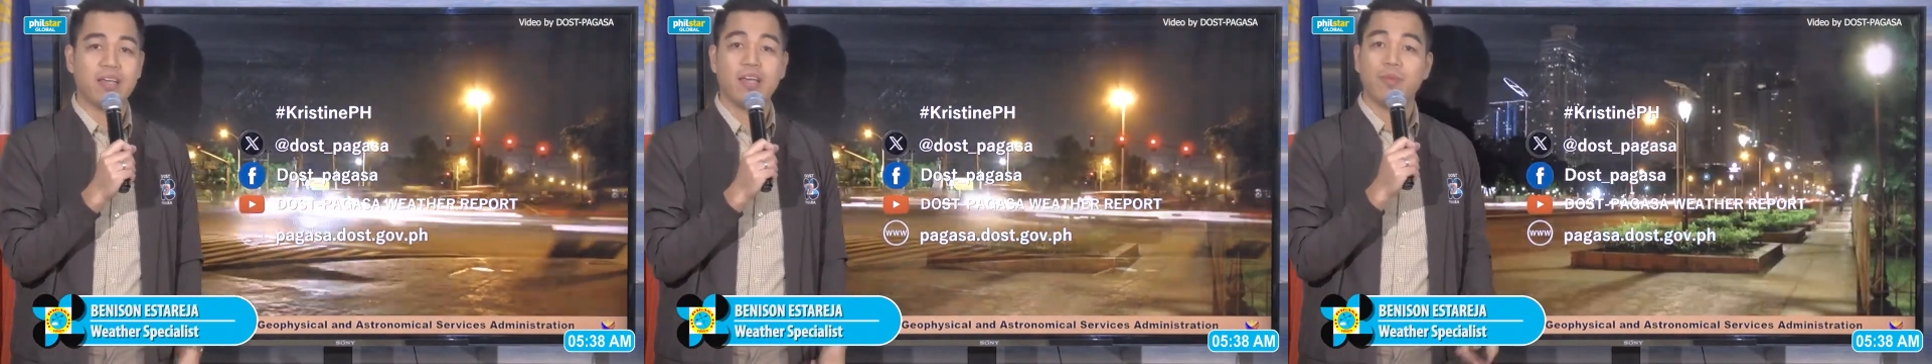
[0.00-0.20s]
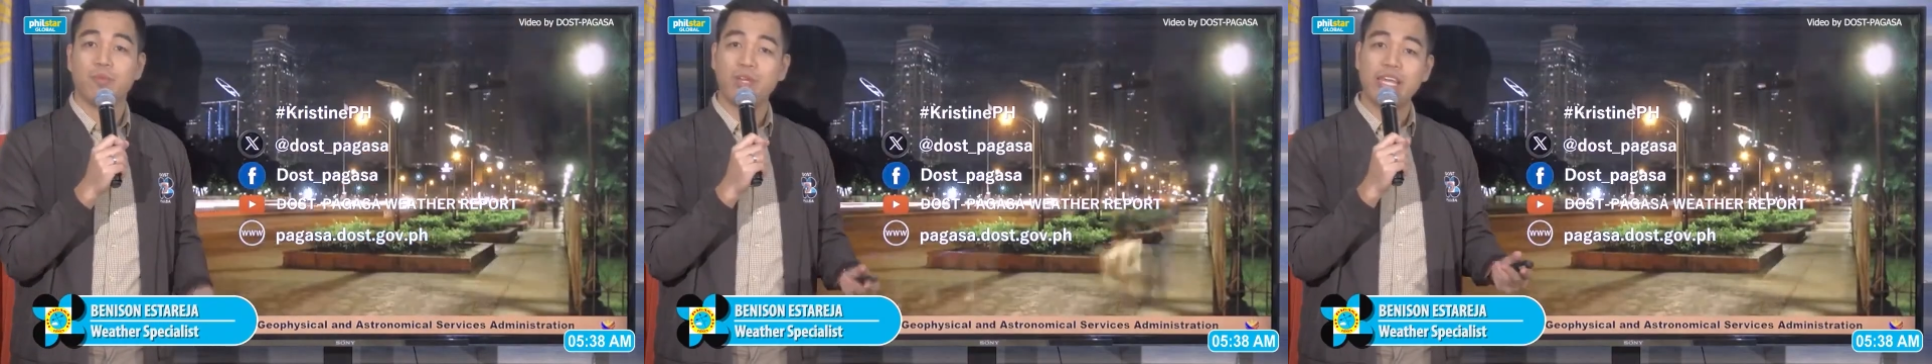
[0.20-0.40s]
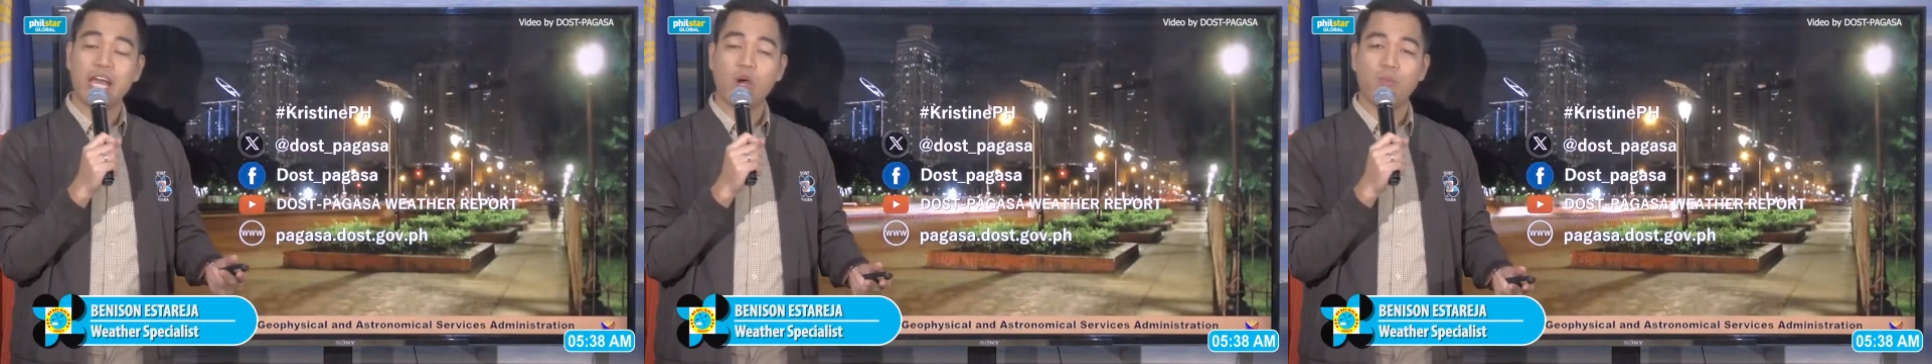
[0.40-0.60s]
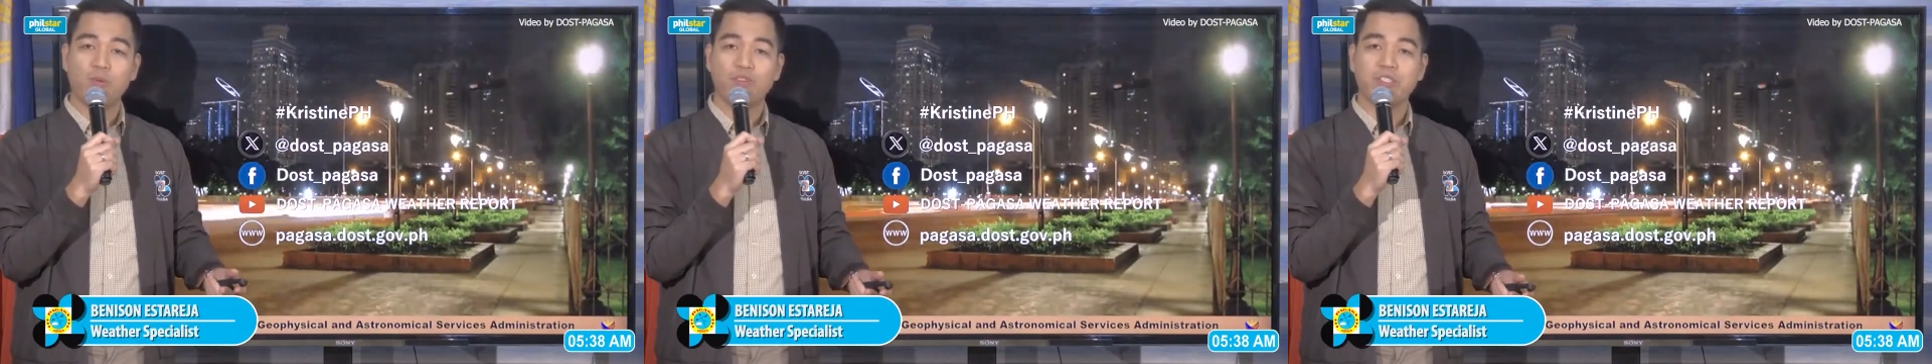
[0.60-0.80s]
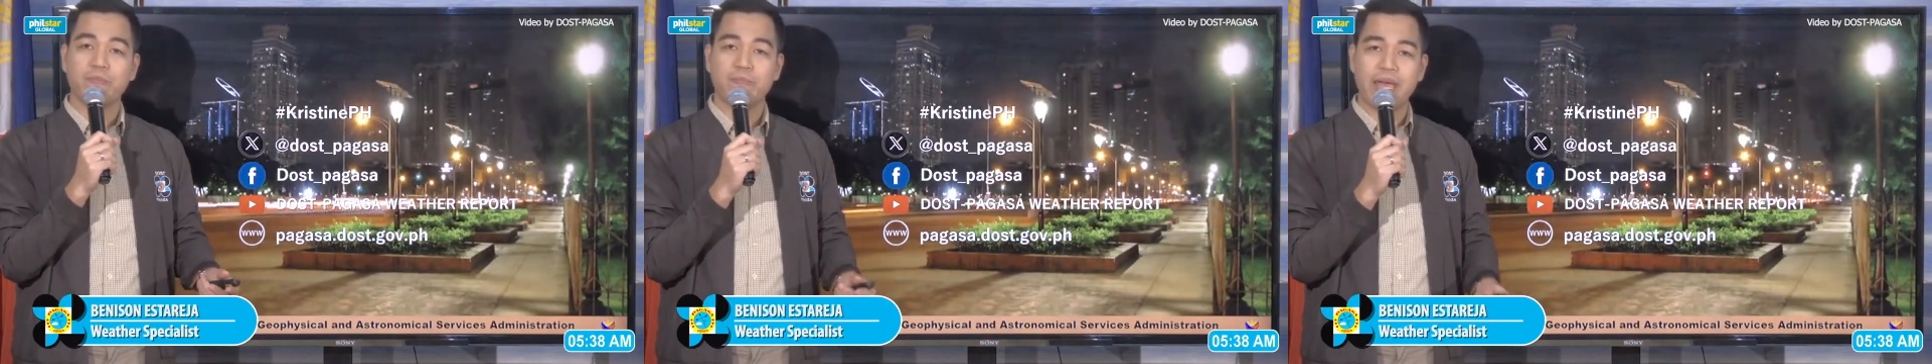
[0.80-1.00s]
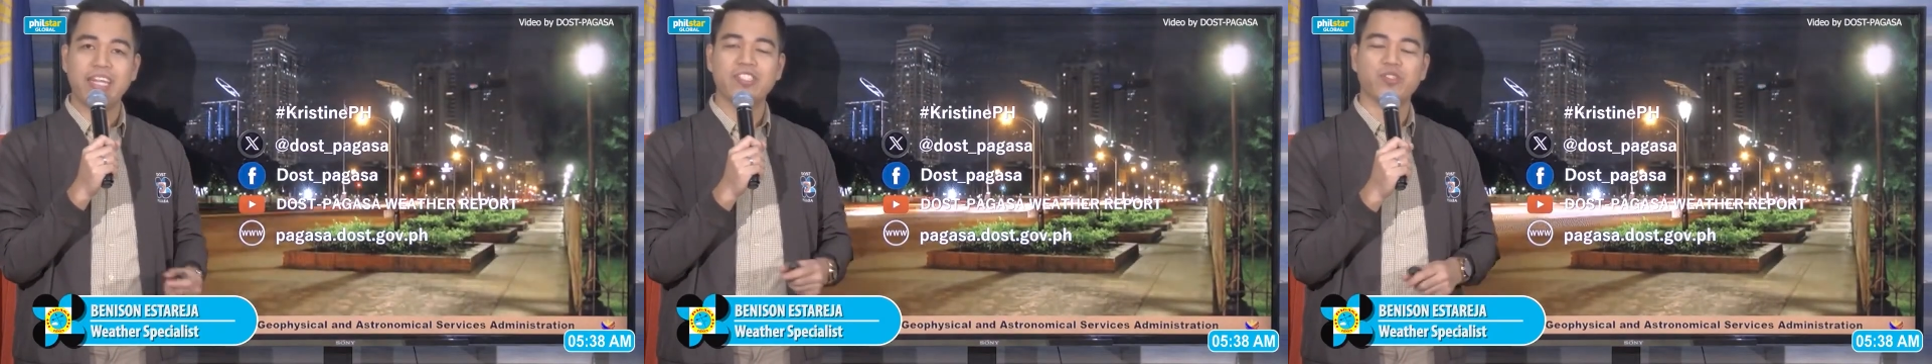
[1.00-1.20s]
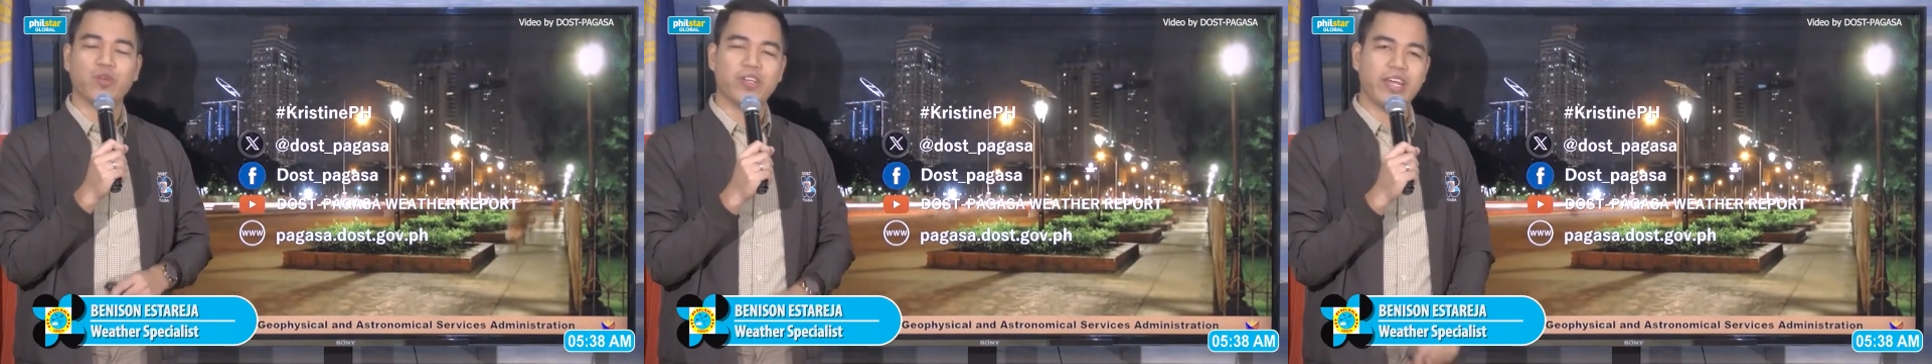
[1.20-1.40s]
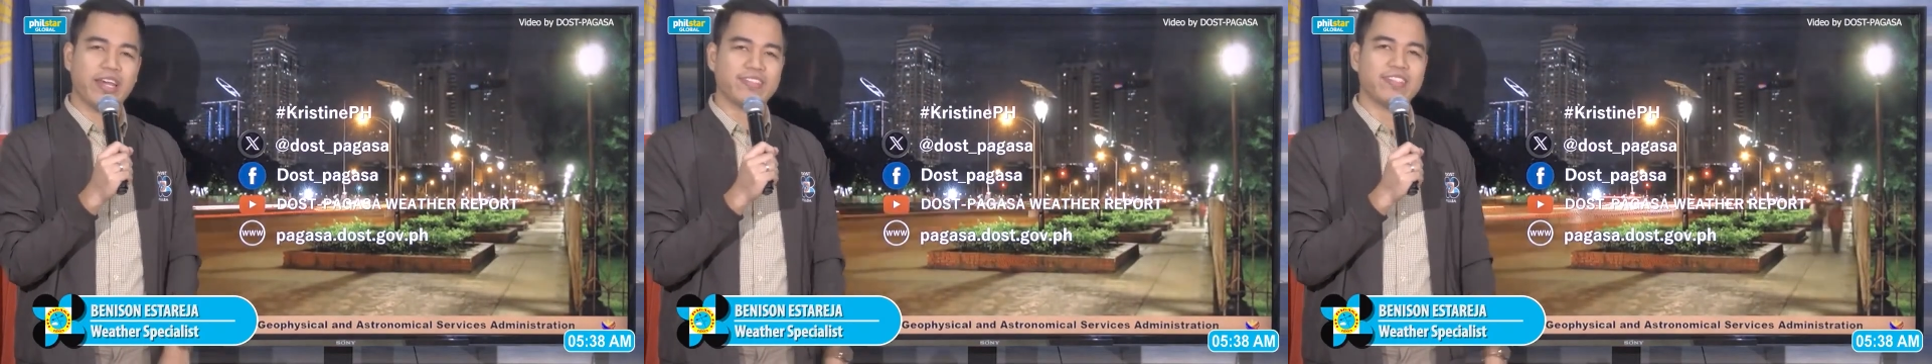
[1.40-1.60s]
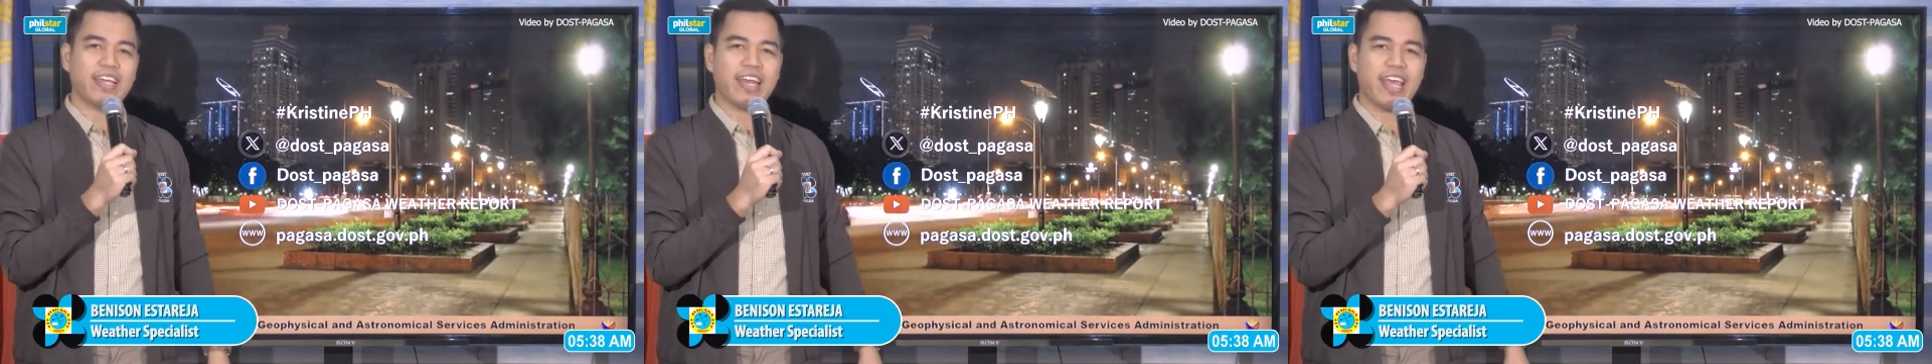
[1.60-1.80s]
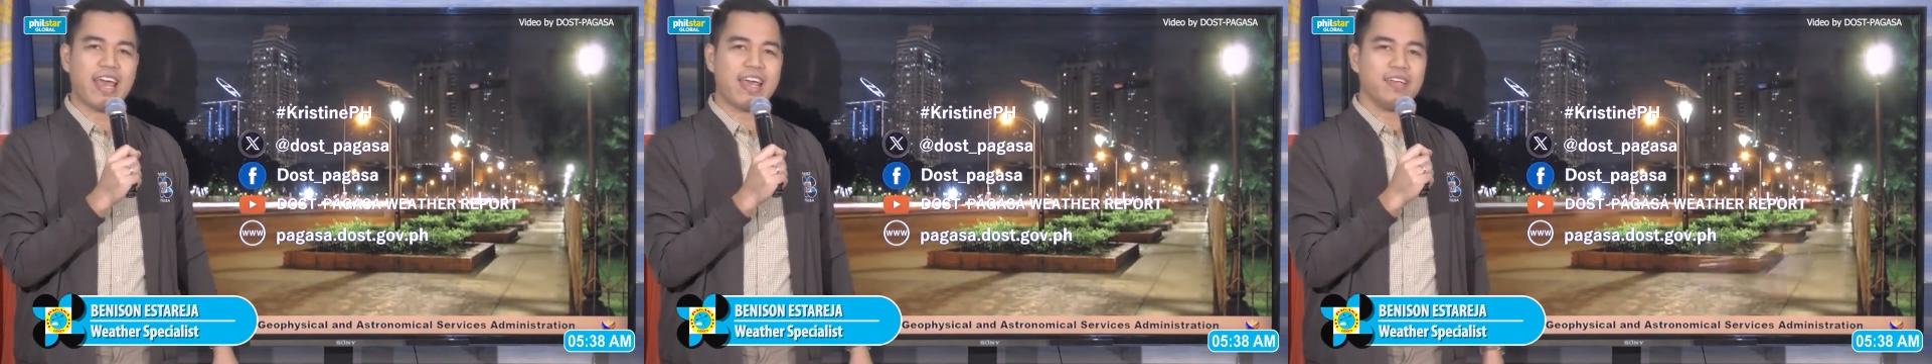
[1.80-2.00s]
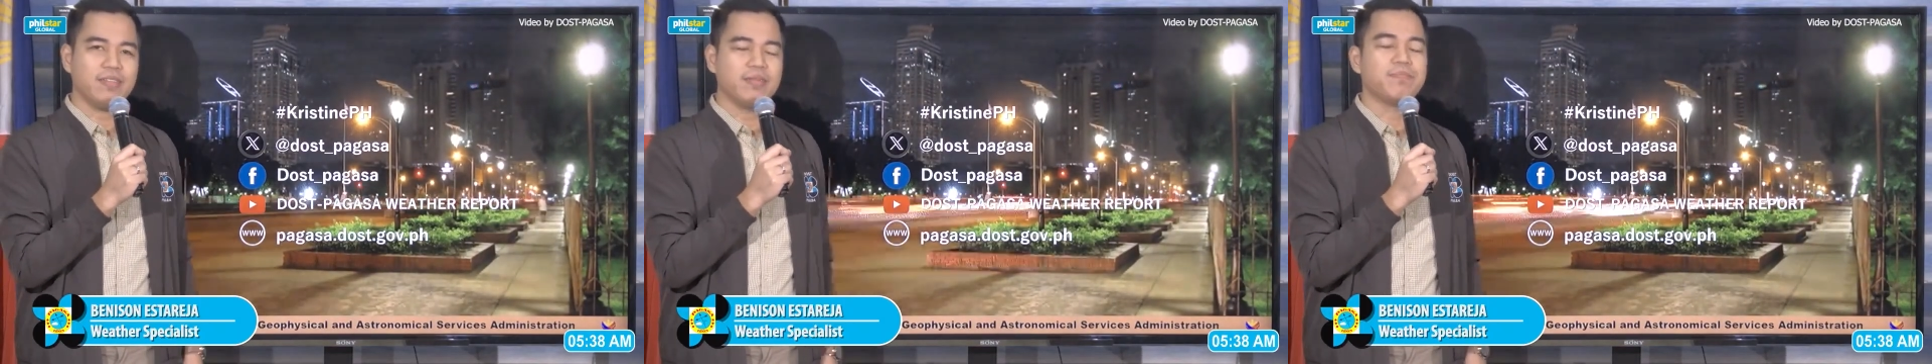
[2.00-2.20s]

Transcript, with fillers: Muli ako po si Benison Estareha.